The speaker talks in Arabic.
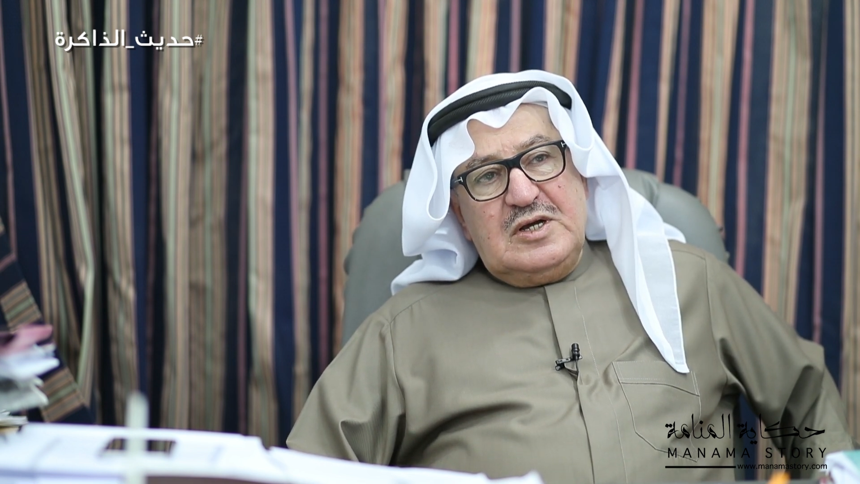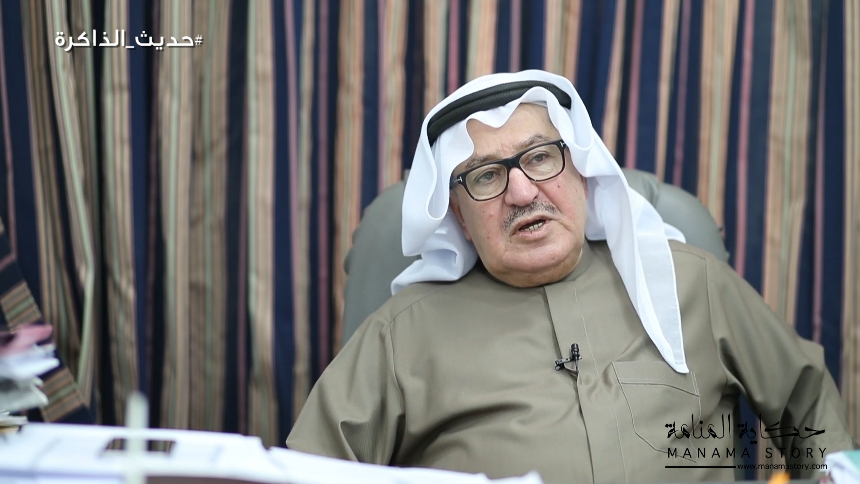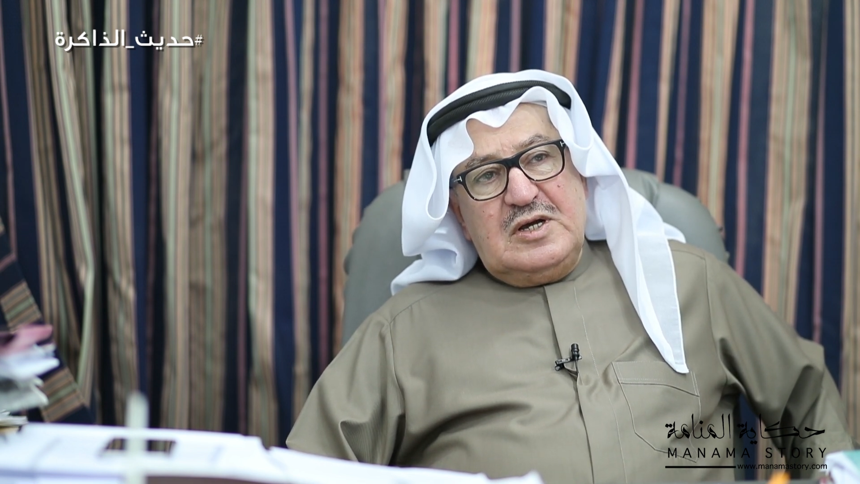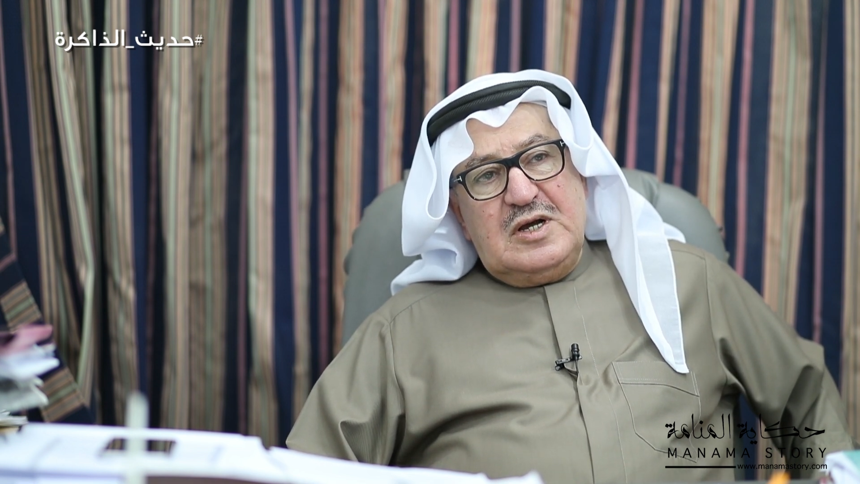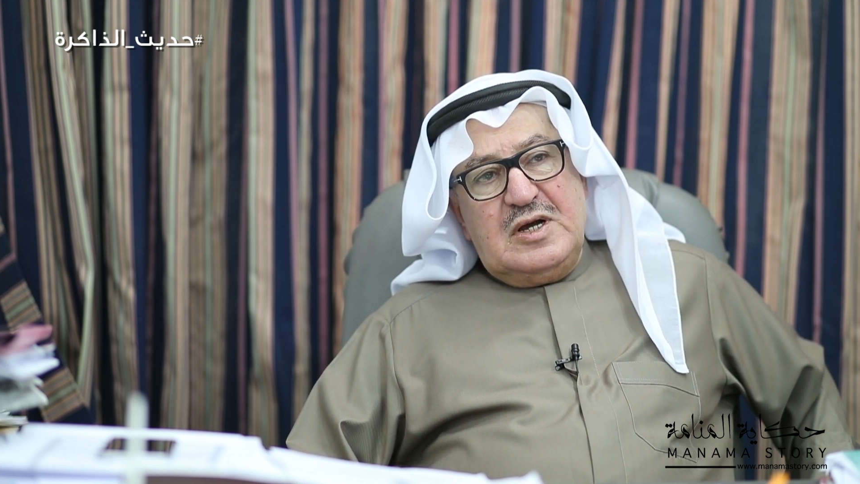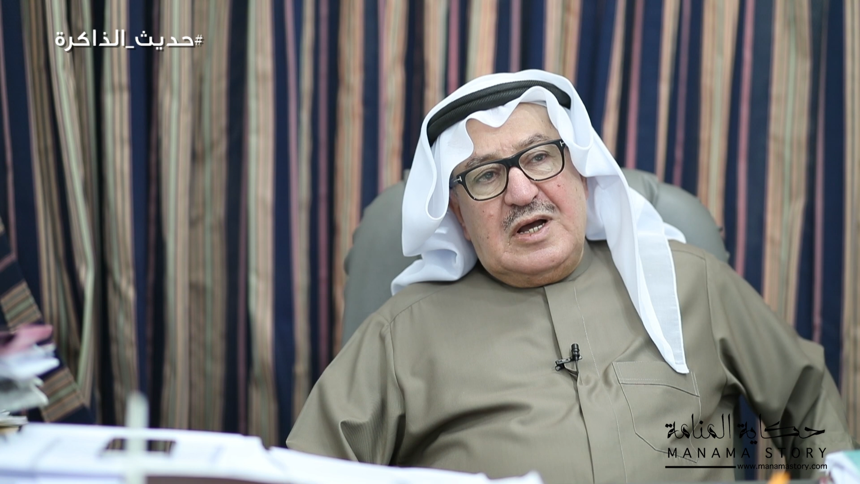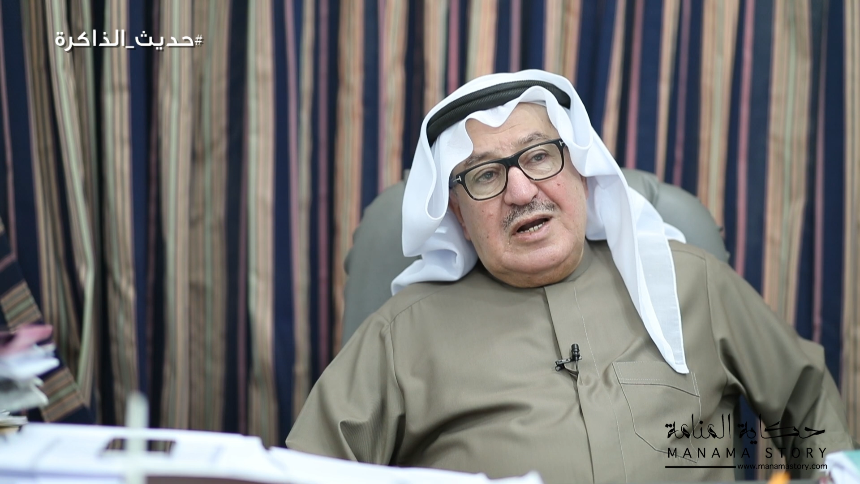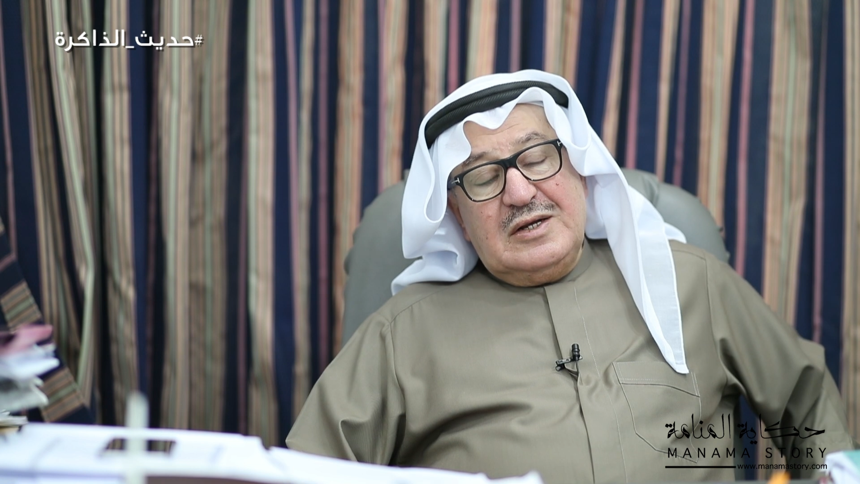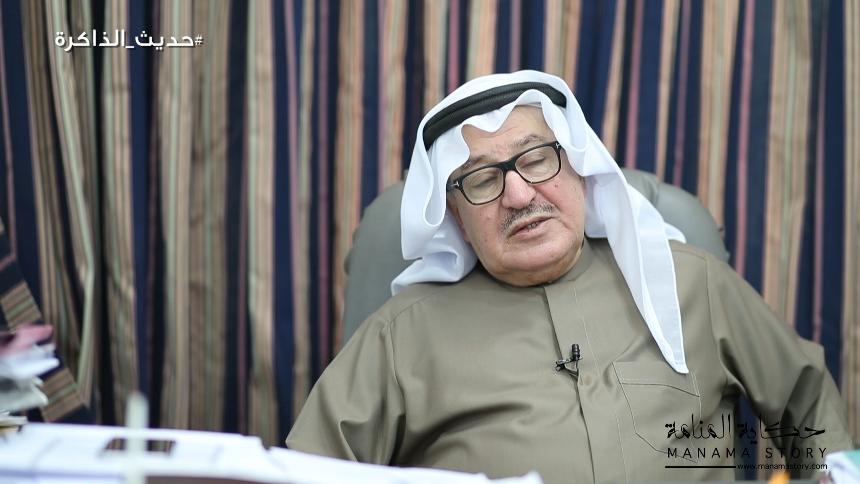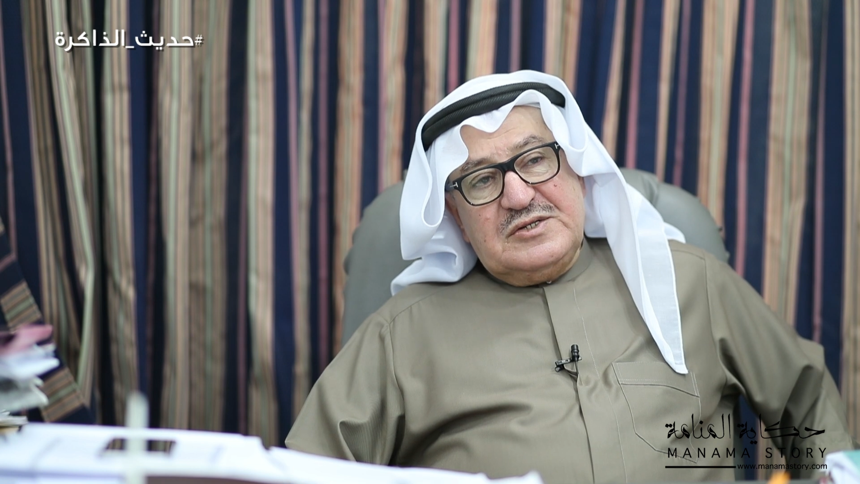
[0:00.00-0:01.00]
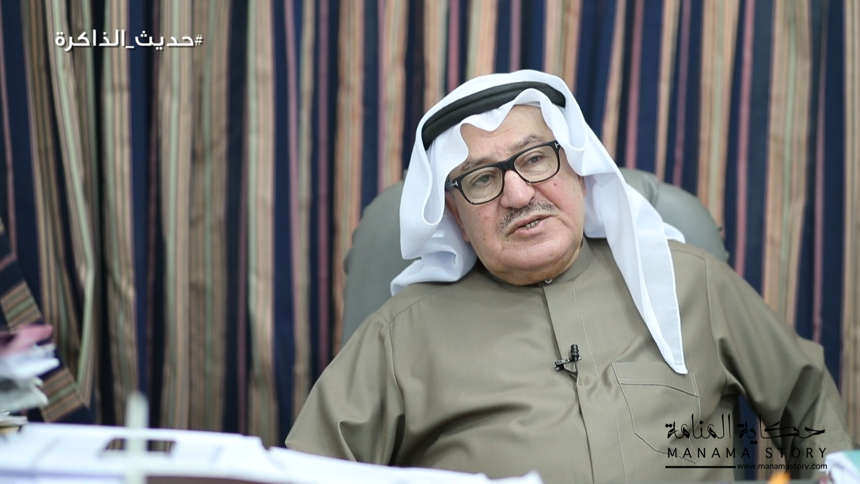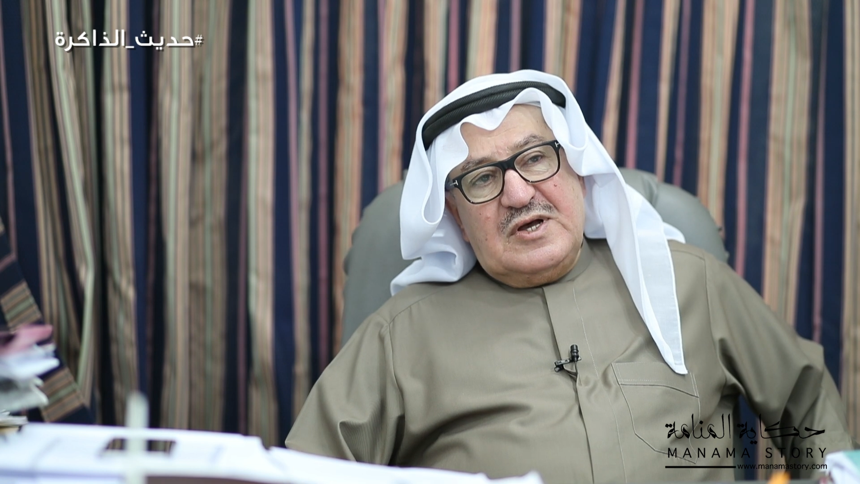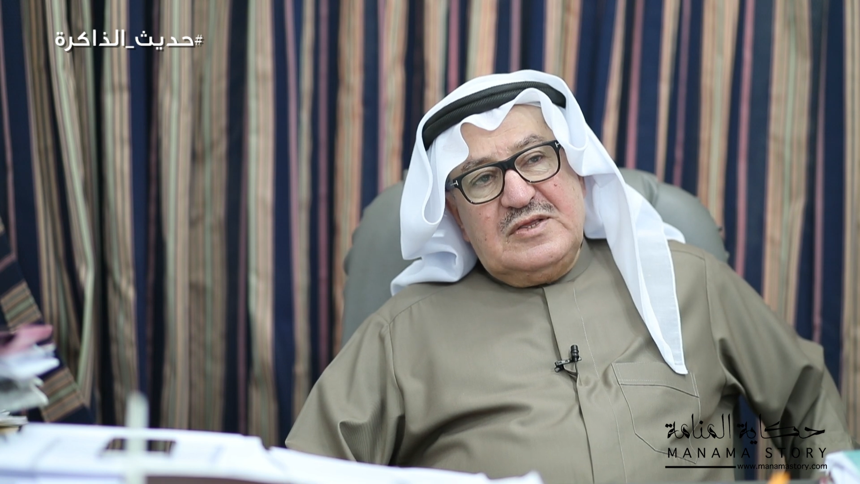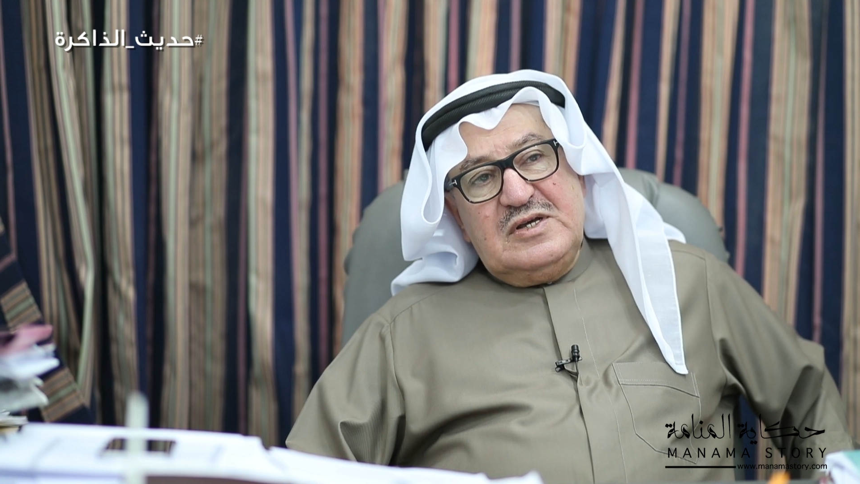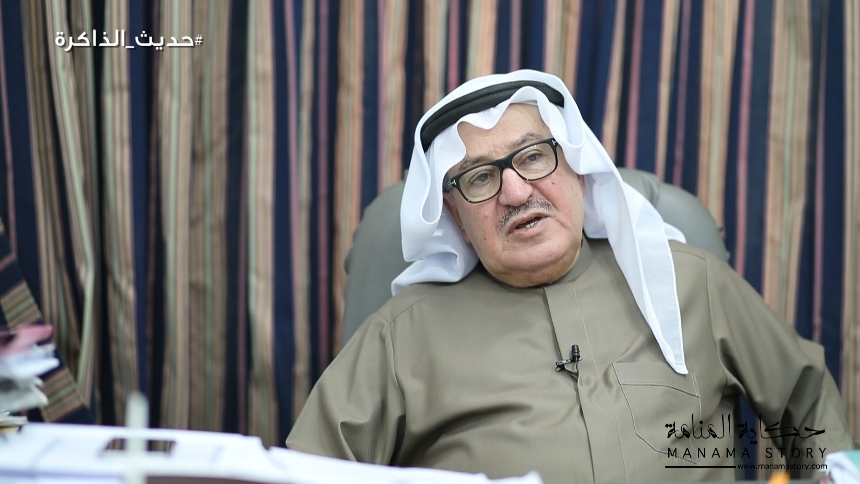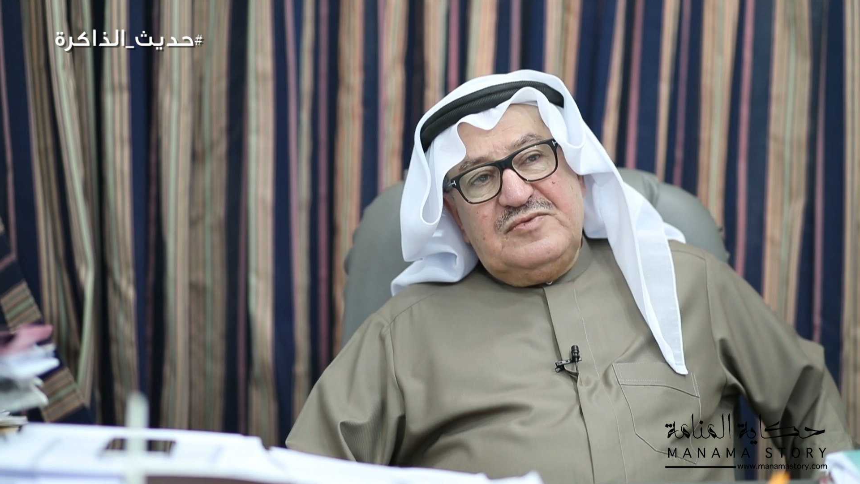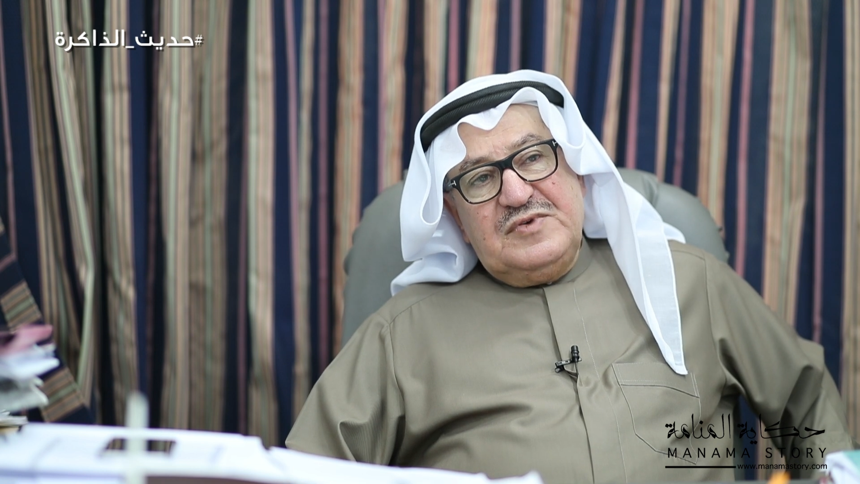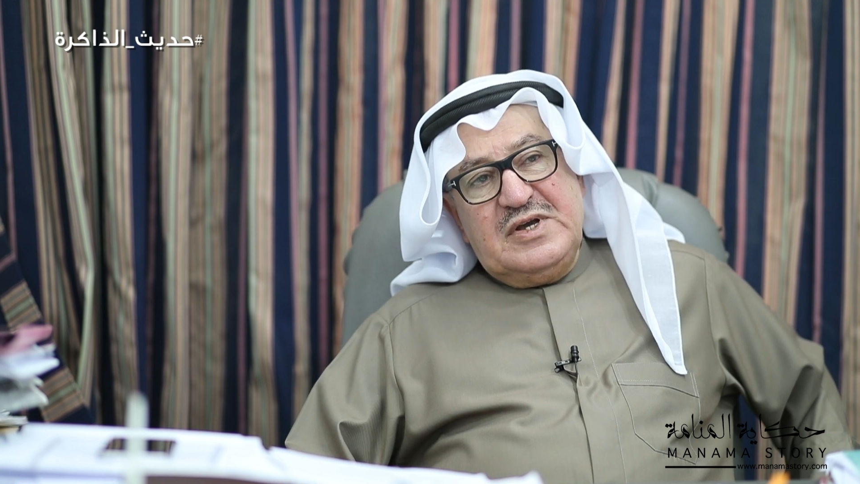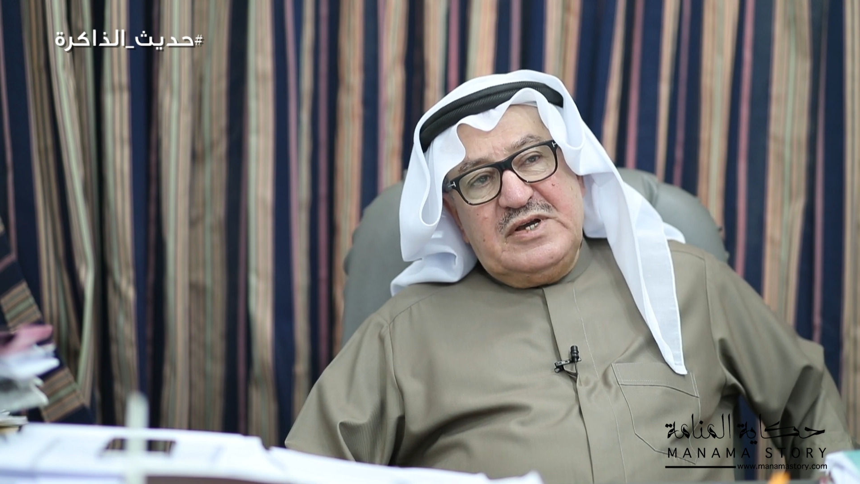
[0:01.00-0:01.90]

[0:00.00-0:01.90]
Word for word: آه، آه، الاقتصاديه في